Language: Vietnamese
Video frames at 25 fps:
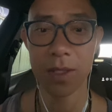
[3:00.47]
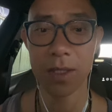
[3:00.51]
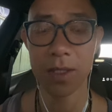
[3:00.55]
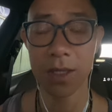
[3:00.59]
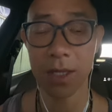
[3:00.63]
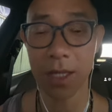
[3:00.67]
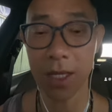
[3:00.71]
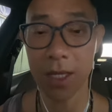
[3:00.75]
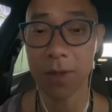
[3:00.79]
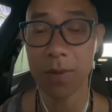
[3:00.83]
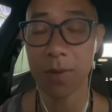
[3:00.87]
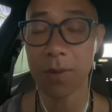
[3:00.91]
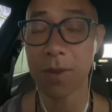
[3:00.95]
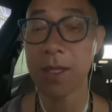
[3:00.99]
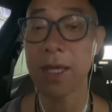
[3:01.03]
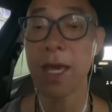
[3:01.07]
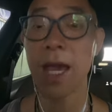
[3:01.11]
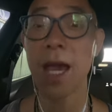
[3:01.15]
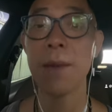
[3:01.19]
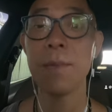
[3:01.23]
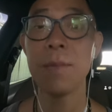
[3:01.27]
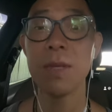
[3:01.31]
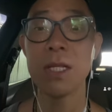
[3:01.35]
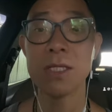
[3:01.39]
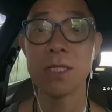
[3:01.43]
thì
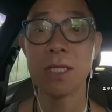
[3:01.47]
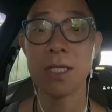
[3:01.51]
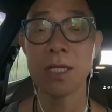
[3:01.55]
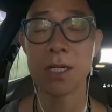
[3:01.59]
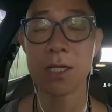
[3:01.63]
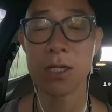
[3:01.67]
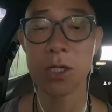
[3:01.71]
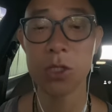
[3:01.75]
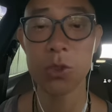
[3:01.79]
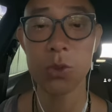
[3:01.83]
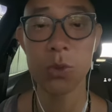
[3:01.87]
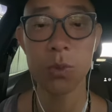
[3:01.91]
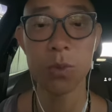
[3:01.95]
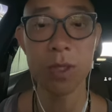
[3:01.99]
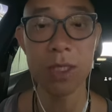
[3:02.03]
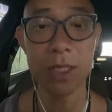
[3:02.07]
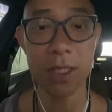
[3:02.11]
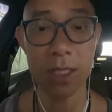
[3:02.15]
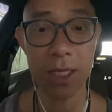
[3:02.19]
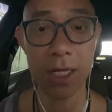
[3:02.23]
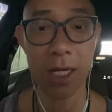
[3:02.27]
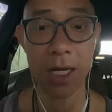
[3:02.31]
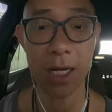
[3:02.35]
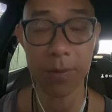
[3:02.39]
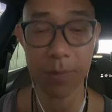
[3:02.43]
giá Bitcoin nó rất xuống
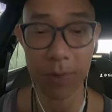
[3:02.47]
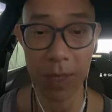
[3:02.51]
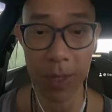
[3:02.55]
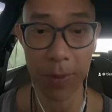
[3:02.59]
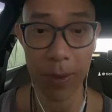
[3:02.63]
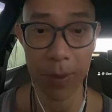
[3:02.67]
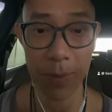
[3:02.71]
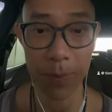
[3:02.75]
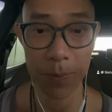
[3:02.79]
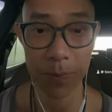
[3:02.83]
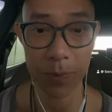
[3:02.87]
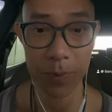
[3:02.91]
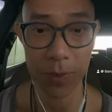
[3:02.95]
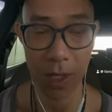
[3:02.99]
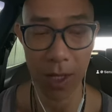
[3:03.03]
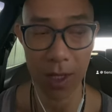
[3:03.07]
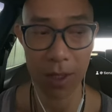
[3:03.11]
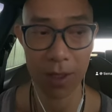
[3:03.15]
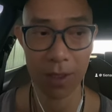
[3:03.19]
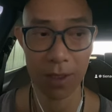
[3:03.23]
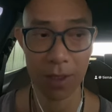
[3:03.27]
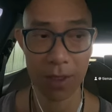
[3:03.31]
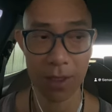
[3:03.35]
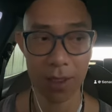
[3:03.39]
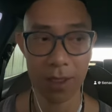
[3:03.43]
19.500 ạ ok
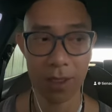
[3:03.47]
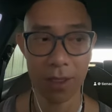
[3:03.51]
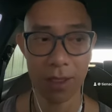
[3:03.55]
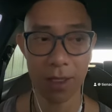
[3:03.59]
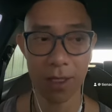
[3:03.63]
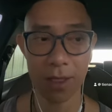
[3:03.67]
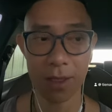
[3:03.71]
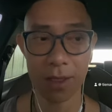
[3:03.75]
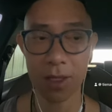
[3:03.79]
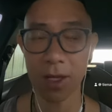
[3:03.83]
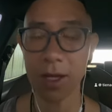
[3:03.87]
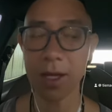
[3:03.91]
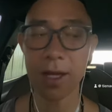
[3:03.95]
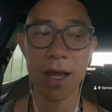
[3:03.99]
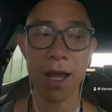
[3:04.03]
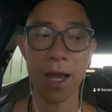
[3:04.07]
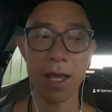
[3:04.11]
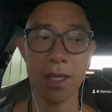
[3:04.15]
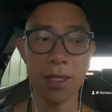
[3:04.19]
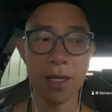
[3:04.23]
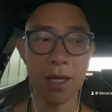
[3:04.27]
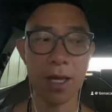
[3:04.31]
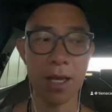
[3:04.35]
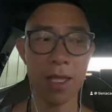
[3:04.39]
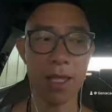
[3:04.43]
thì tất cả
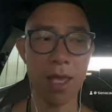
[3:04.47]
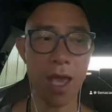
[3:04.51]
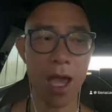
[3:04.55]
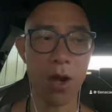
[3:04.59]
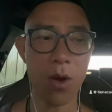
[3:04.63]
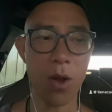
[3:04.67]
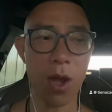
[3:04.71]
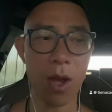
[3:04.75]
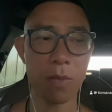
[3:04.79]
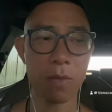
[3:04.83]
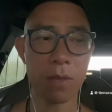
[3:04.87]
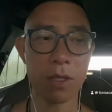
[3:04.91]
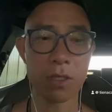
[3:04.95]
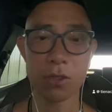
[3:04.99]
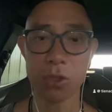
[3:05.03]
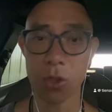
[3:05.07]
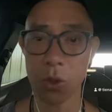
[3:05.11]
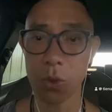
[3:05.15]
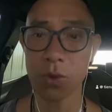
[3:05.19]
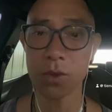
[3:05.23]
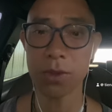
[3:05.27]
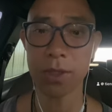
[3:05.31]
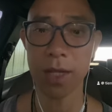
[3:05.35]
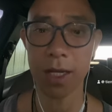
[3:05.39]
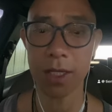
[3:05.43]
những cái giai đoạn mà
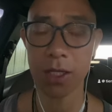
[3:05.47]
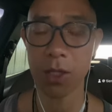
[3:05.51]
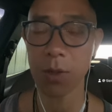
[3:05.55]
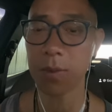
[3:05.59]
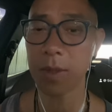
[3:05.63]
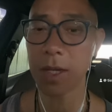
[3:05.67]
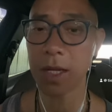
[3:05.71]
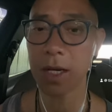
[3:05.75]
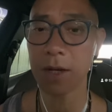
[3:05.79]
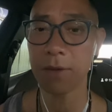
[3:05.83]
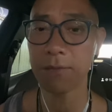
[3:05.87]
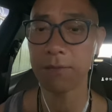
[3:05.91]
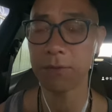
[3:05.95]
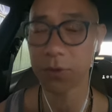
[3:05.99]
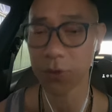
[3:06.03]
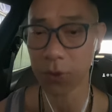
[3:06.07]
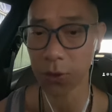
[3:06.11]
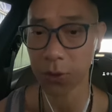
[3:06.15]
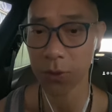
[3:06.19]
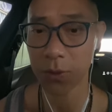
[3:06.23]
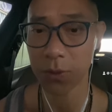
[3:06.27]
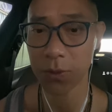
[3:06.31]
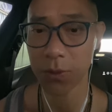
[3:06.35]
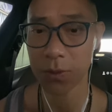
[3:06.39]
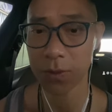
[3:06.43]
xấu xa trong trái đất vừa
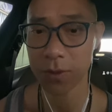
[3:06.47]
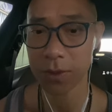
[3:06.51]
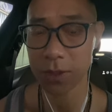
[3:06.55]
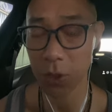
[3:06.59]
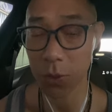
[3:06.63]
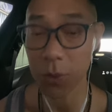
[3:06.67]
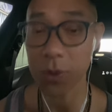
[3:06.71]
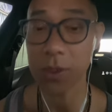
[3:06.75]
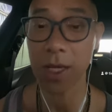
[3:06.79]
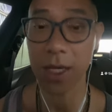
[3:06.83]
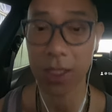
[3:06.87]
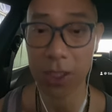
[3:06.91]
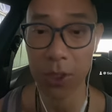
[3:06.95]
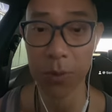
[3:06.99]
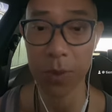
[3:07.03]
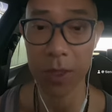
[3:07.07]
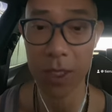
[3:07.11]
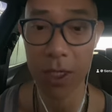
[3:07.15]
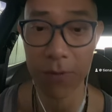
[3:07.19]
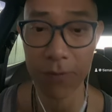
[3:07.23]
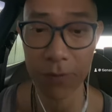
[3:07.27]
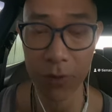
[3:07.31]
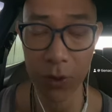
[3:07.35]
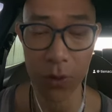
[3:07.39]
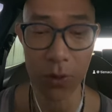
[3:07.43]
rồi xấu xa trong trái
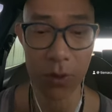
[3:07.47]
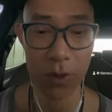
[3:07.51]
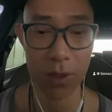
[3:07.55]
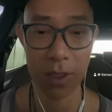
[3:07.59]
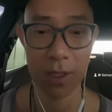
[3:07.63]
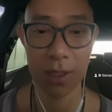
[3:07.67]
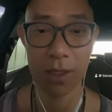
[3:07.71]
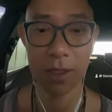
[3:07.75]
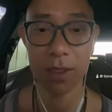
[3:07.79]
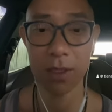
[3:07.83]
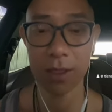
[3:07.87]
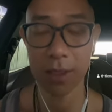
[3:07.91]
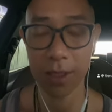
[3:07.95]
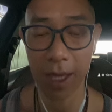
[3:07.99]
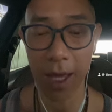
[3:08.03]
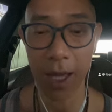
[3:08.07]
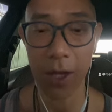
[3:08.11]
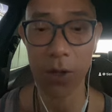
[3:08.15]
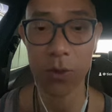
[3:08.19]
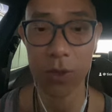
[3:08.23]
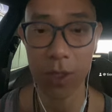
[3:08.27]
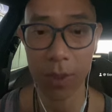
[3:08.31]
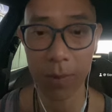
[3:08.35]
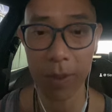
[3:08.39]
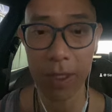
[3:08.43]
đất vừa rồi thì giá
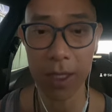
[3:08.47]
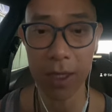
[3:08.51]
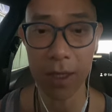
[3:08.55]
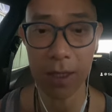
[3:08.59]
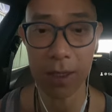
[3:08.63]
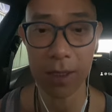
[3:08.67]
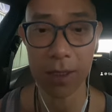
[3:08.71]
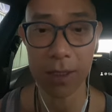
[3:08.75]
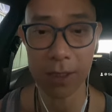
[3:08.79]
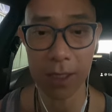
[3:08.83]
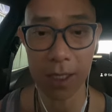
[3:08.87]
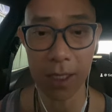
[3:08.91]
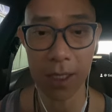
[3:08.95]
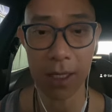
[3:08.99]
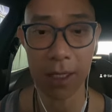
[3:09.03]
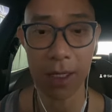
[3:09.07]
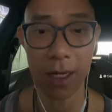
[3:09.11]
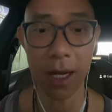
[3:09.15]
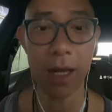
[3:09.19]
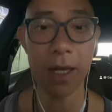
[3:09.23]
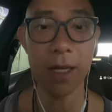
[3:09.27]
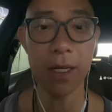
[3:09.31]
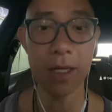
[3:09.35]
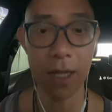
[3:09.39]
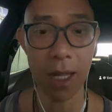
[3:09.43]
của thằng BTC
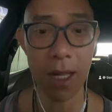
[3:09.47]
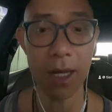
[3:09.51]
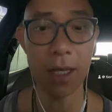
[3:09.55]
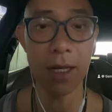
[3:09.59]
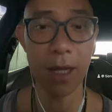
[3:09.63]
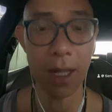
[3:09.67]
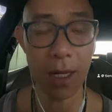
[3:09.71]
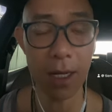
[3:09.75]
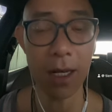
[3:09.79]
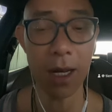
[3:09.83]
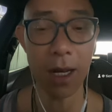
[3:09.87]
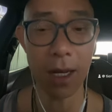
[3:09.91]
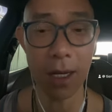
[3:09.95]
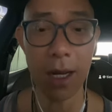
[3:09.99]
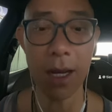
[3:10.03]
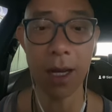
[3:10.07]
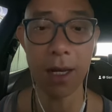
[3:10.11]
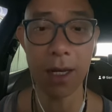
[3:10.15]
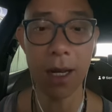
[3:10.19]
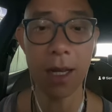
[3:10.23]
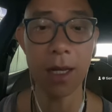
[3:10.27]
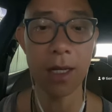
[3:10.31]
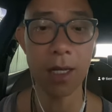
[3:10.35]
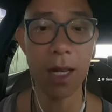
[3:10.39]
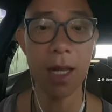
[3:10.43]
là đi lên lên lên
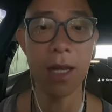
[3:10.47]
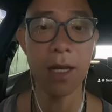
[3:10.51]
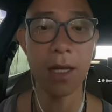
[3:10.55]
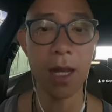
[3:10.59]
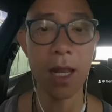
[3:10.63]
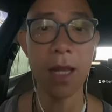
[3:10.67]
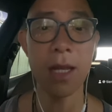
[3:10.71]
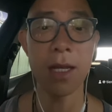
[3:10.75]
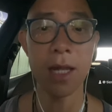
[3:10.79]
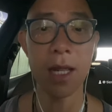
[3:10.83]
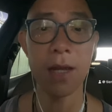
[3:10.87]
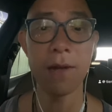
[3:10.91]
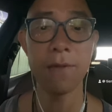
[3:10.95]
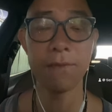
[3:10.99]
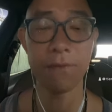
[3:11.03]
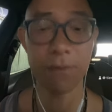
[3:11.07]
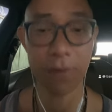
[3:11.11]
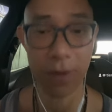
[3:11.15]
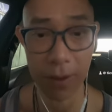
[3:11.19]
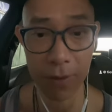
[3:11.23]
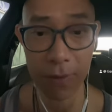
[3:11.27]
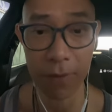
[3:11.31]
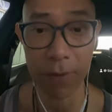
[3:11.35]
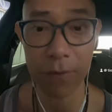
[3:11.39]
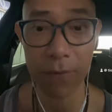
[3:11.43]
lên lên lên lên lên
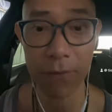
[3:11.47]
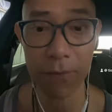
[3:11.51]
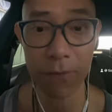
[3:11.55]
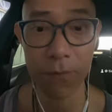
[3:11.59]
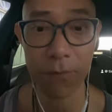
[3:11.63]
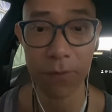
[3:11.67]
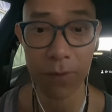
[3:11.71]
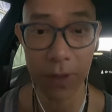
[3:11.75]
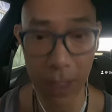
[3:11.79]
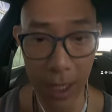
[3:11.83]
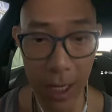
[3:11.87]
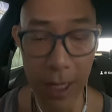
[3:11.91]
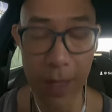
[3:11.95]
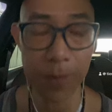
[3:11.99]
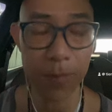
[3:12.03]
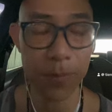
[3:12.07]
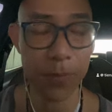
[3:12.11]
và và lên